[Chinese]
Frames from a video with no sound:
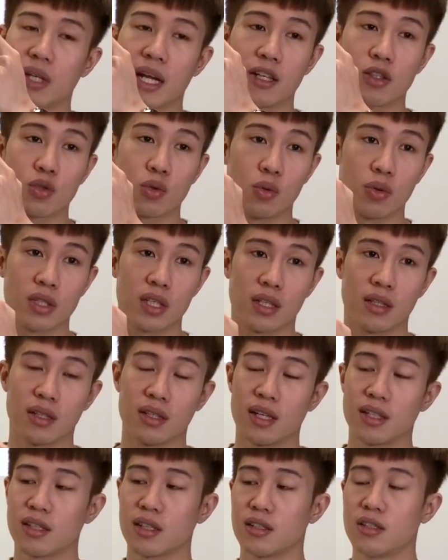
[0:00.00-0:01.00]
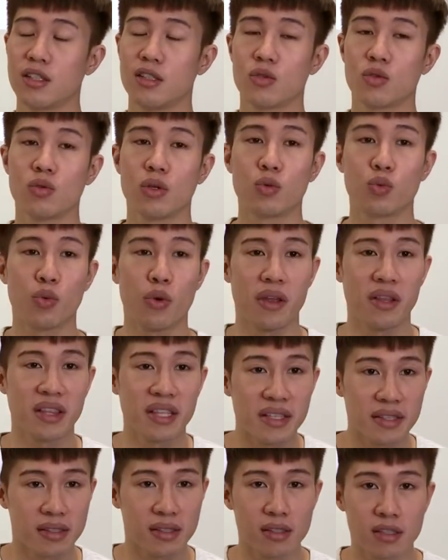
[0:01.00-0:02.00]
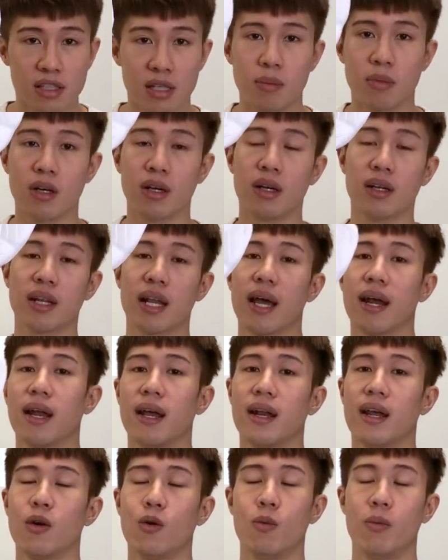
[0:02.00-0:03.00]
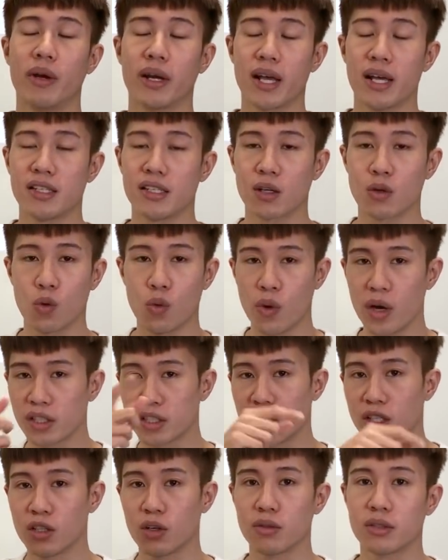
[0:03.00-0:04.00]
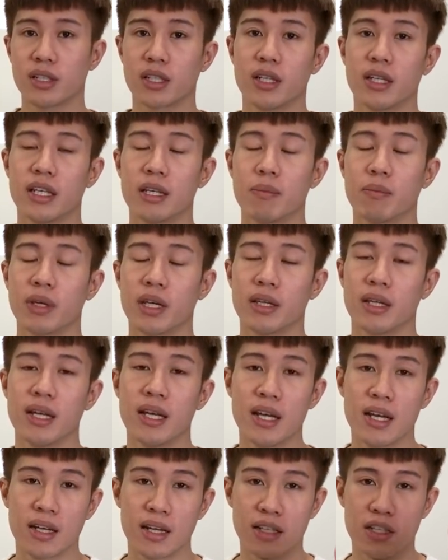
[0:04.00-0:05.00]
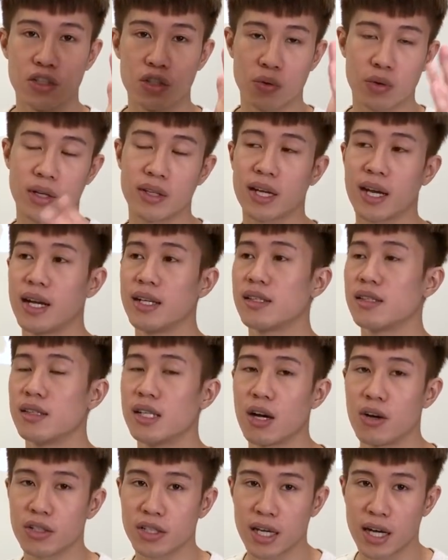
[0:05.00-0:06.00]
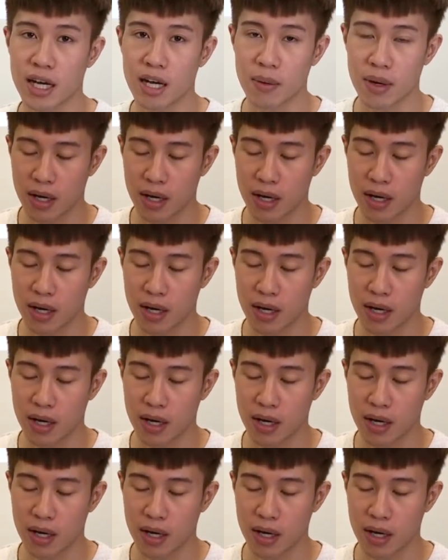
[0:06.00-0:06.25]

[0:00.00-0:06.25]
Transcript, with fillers: 来做成的。那这个技术的原理是什么呢？来来来，我们看一下国外鞋头这个影片，你就可以大概知道一下，好不